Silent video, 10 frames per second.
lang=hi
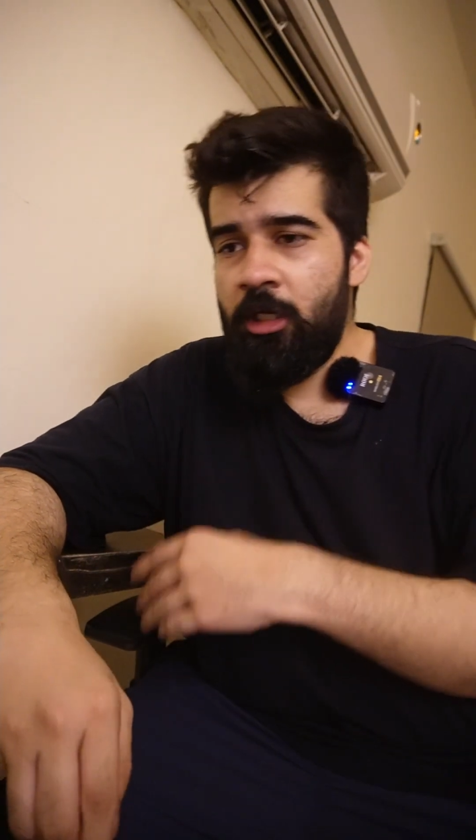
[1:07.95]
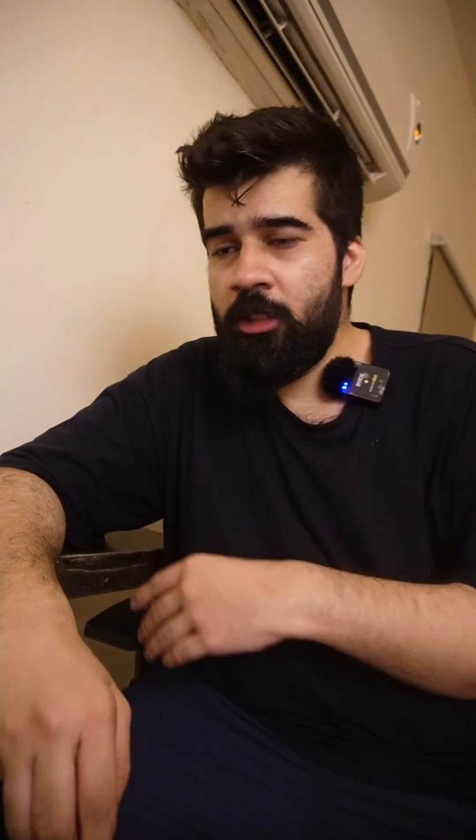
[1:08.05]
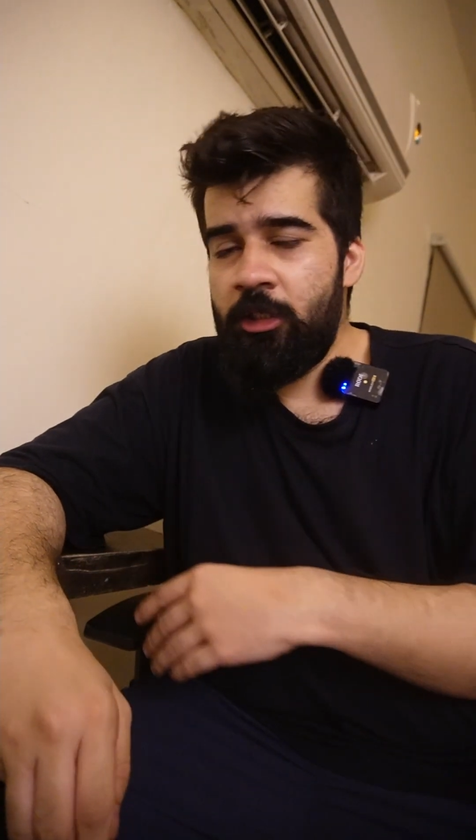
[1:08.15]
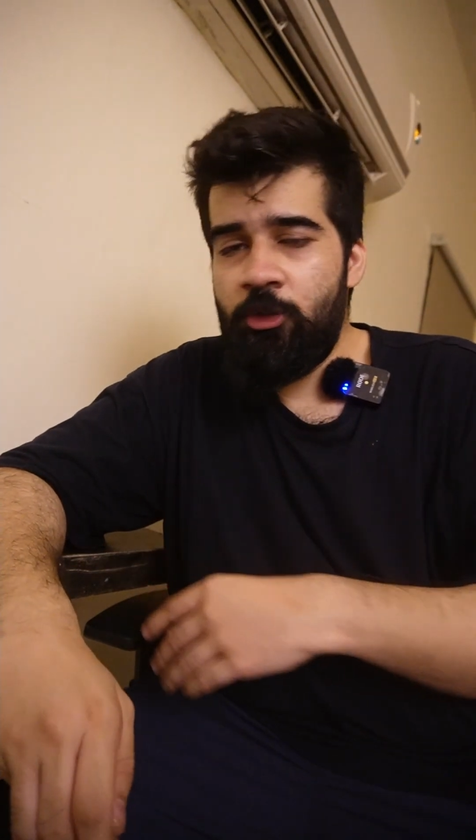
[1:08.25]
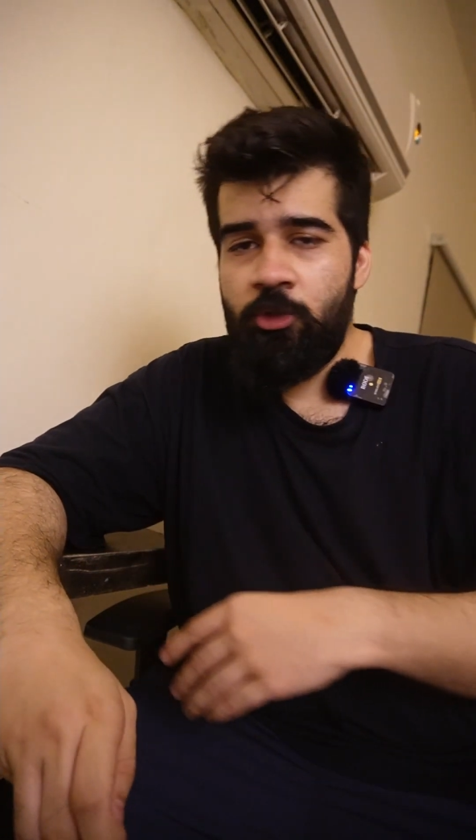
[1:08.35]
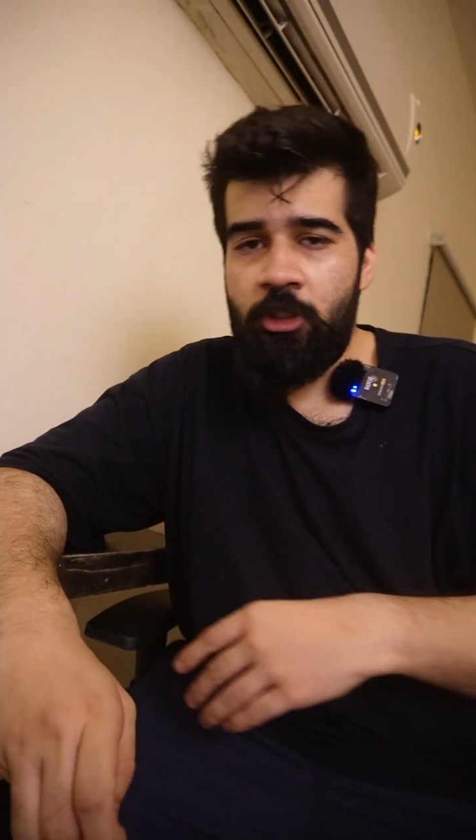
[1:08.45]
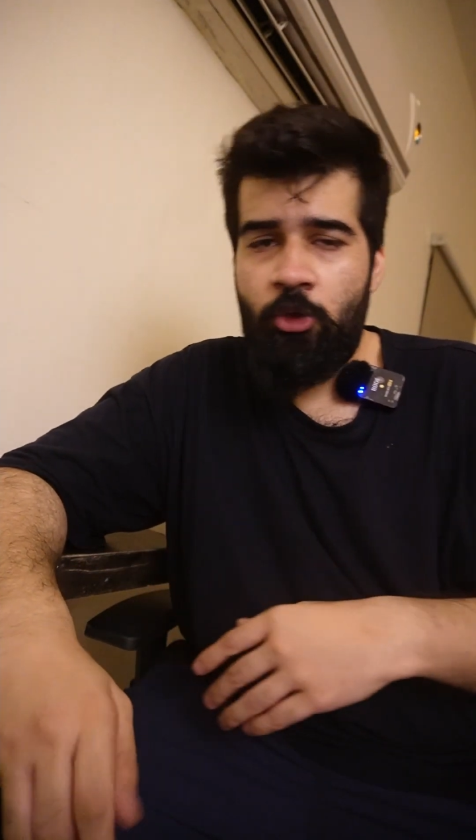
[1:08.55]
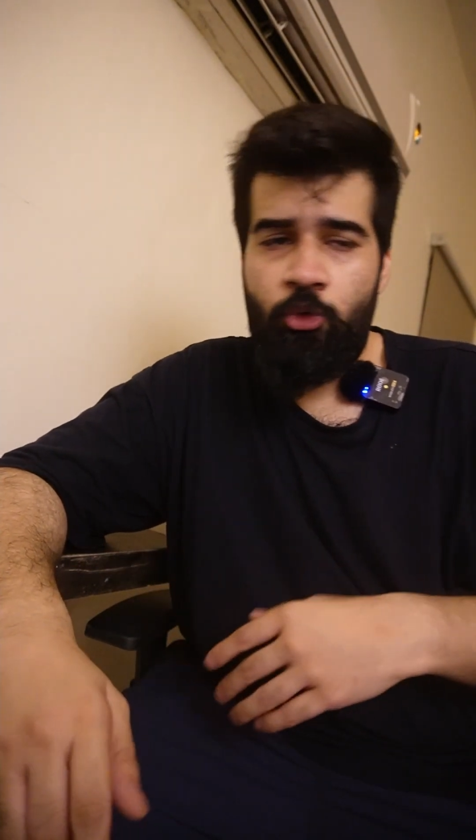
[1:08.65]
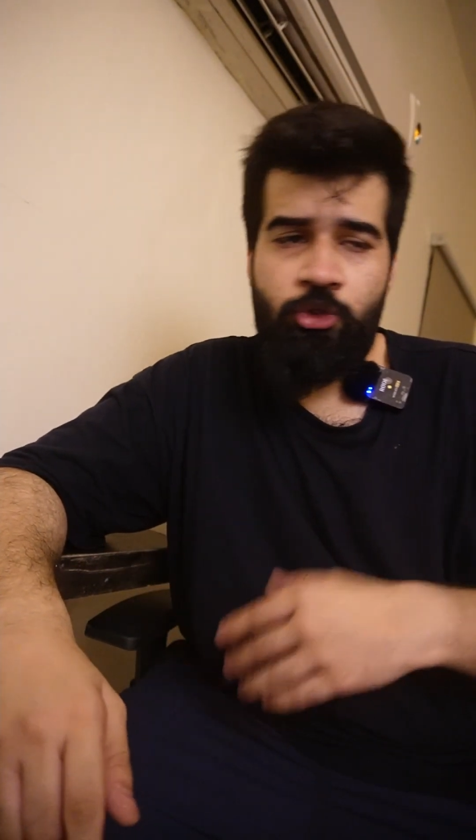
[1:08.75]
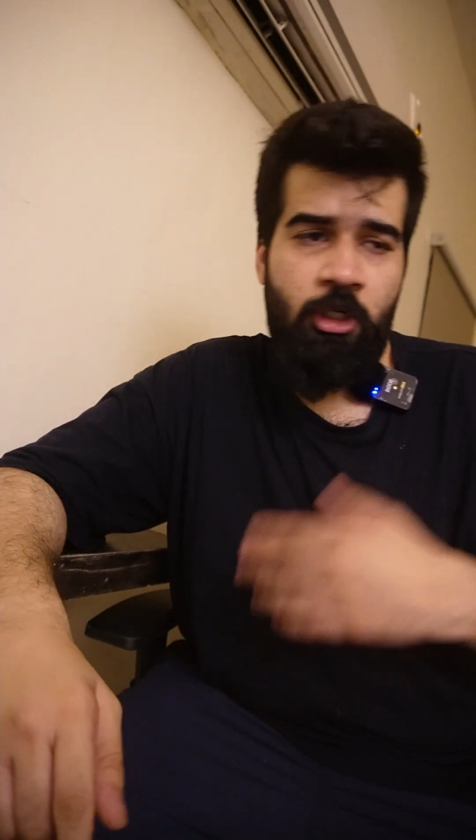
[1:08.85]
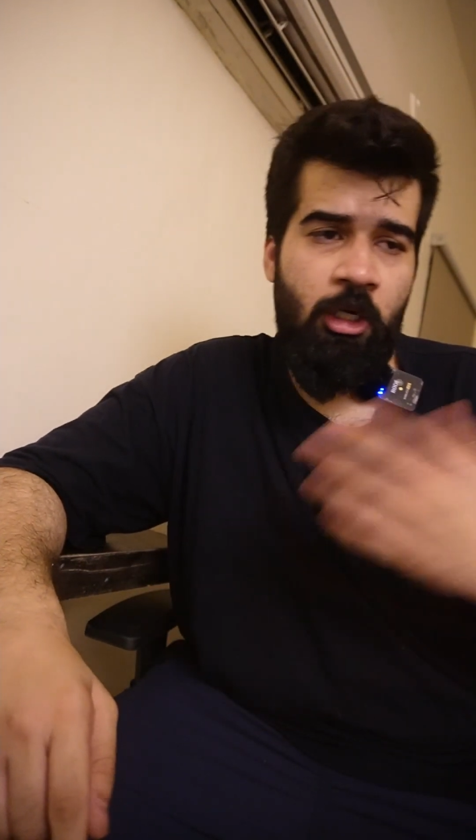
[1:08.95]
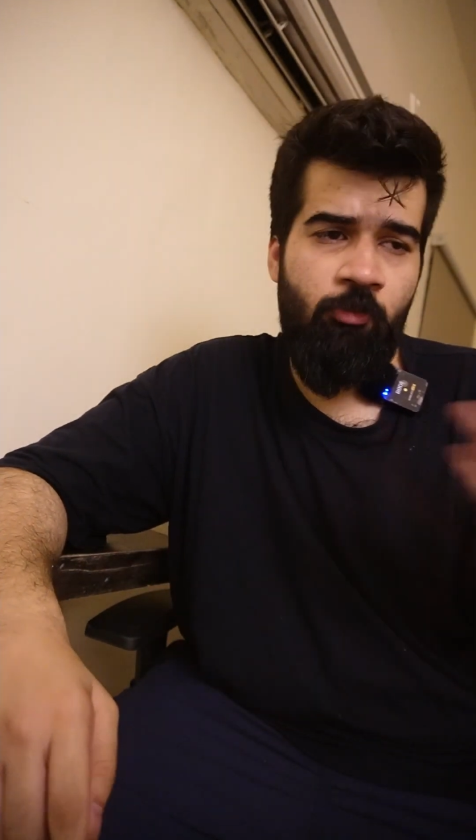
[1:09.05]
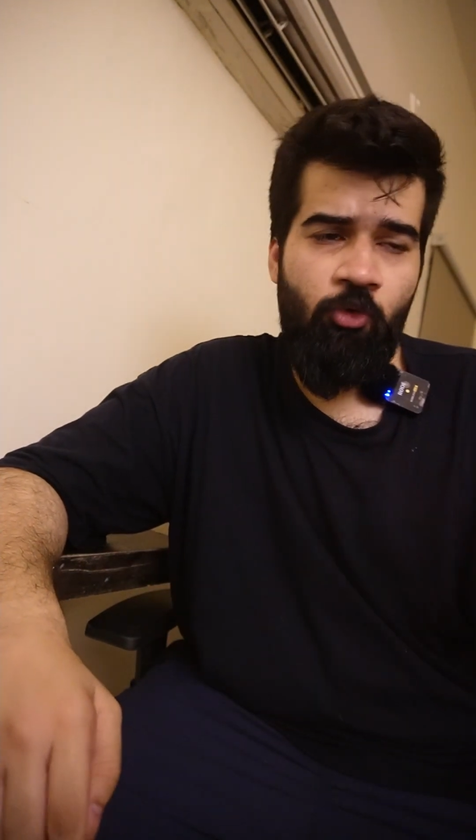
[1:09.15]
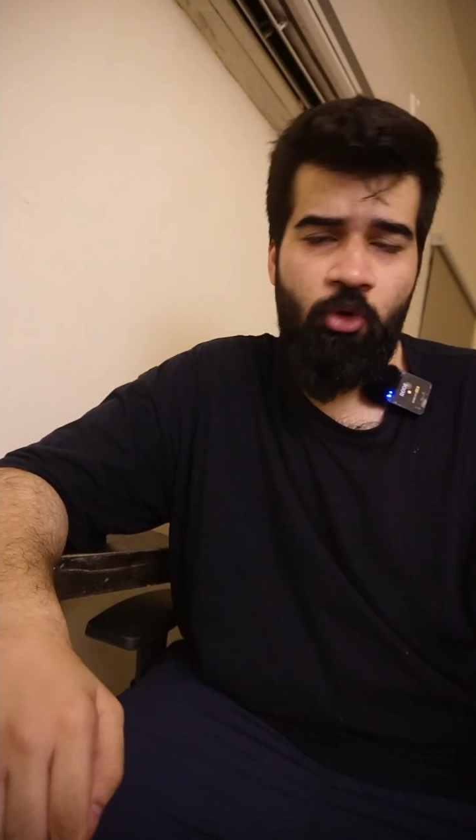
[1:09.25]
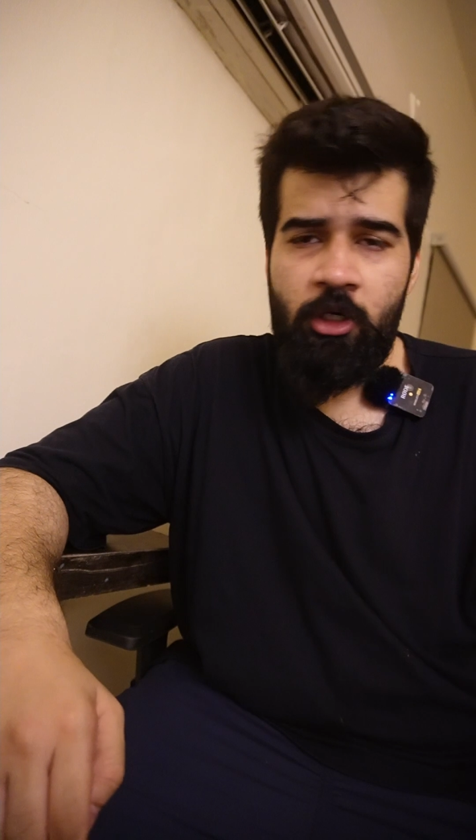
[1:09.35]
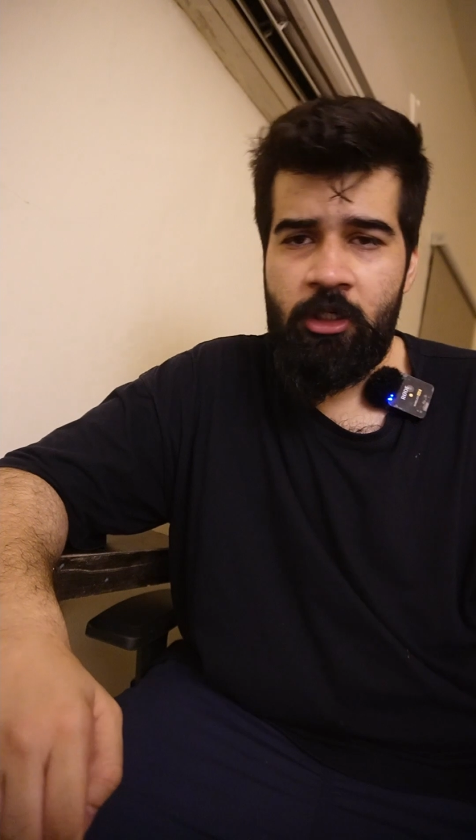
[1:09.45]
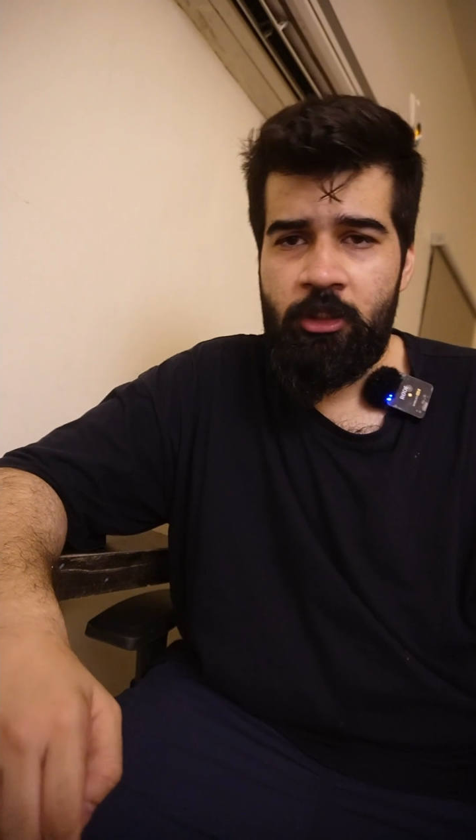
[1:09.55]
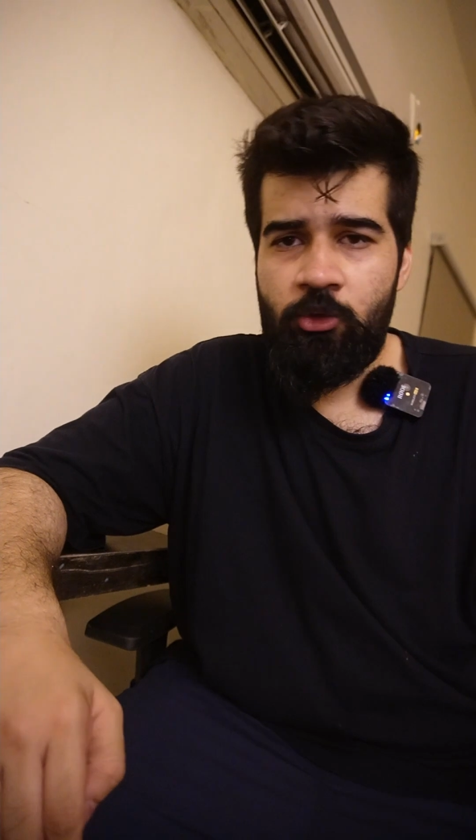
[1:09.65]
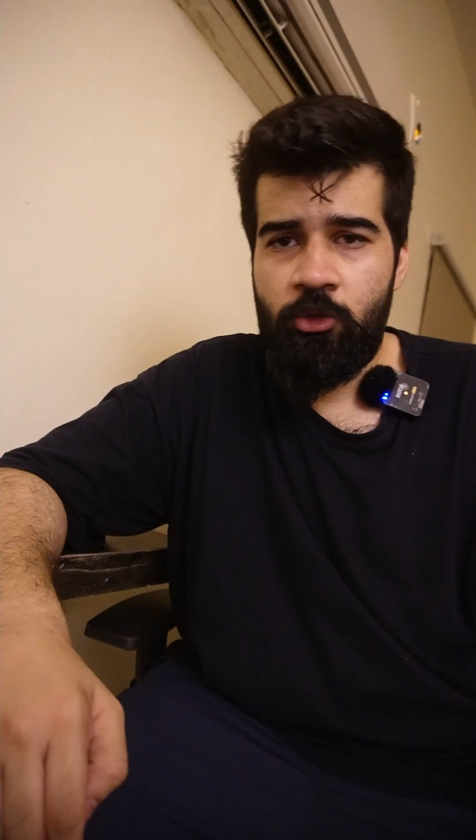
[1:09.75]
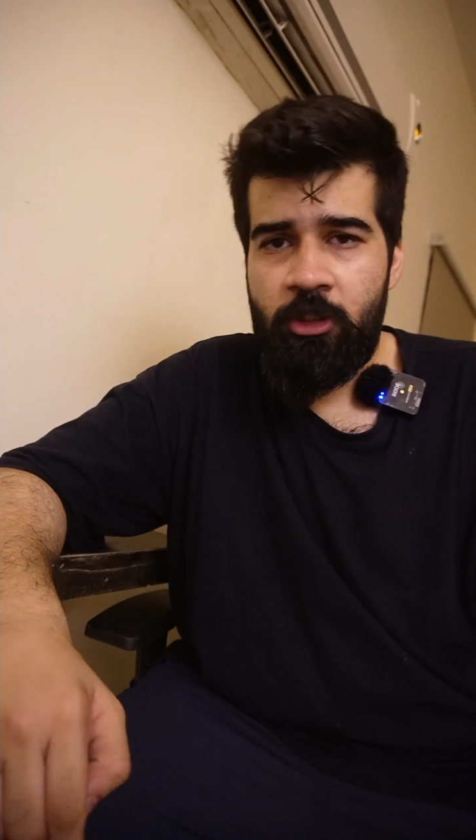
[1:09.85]
कर लें तो ठीक हो जाएगा आप वो कर
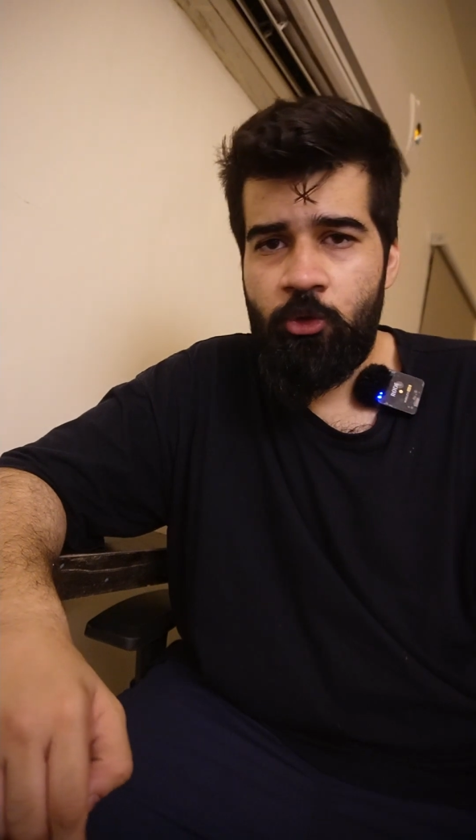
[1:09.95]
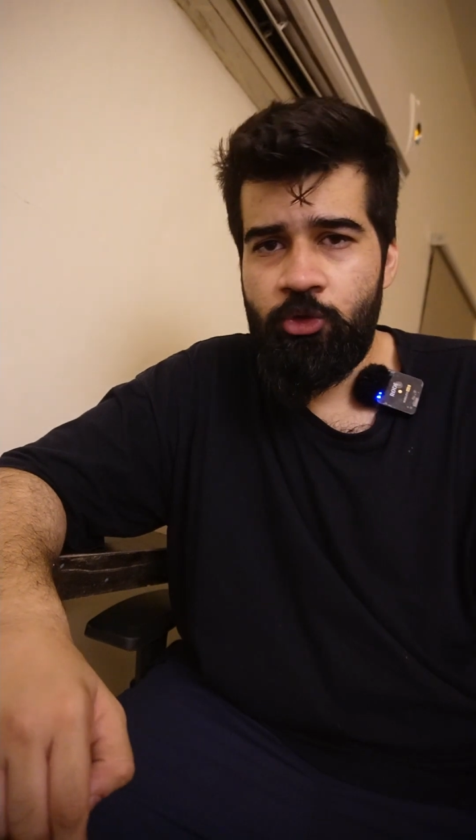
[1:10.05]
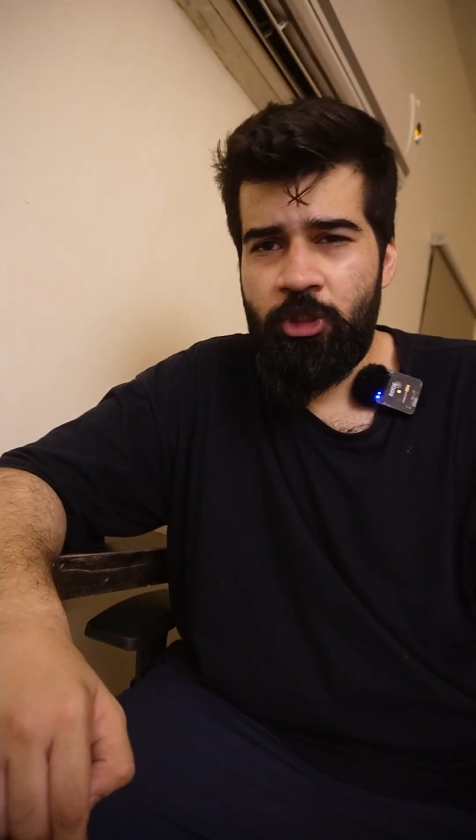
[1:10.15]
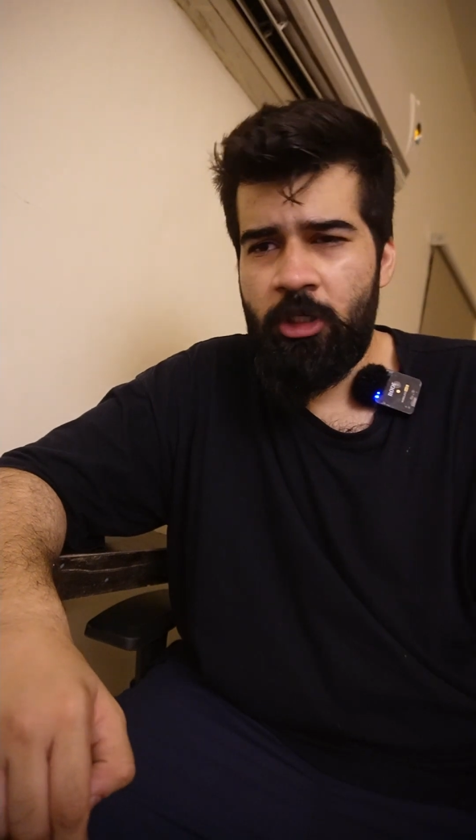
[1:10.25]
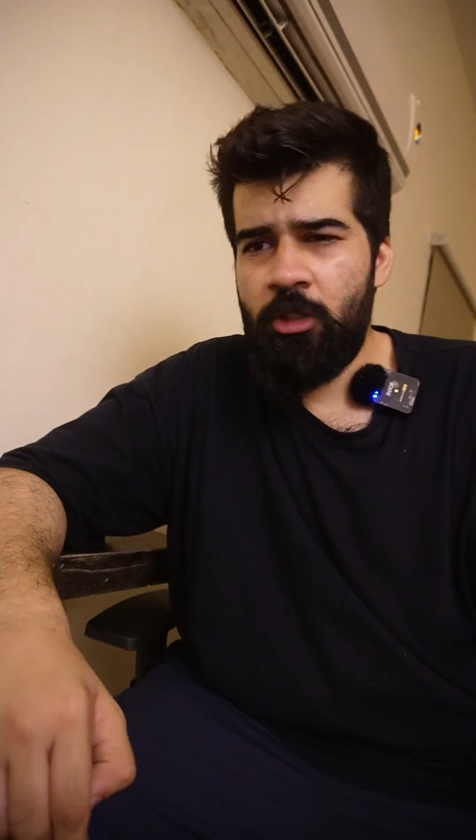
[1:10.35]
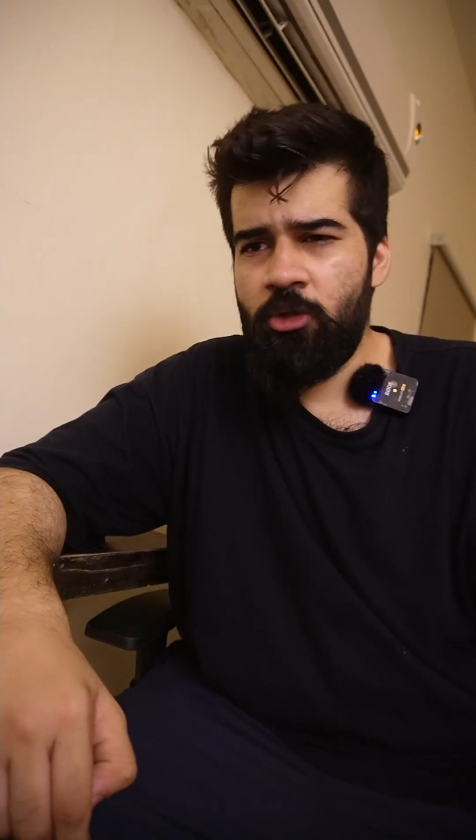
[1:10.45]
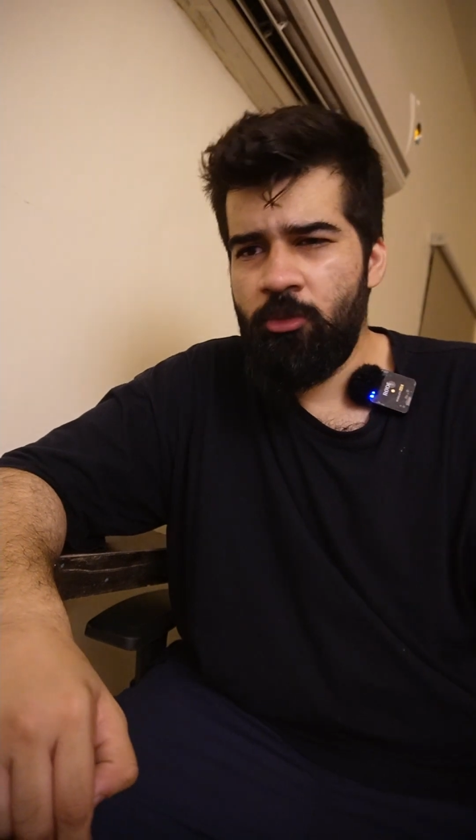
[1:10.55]
लें तो ठीक हो जाएगा